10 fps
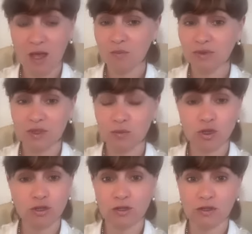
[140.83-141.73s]
потому
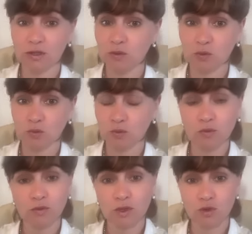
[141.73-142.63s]
что это
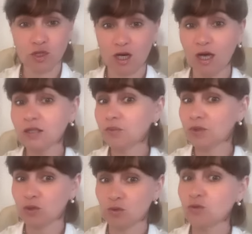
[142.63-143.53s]
ну, нарушает
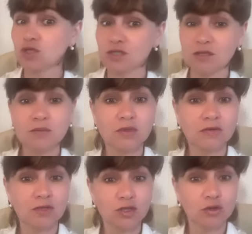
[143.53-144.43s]
мою жизнь
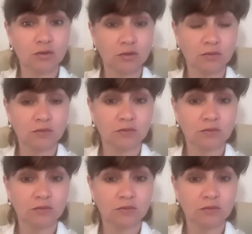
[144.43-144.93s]
привычную.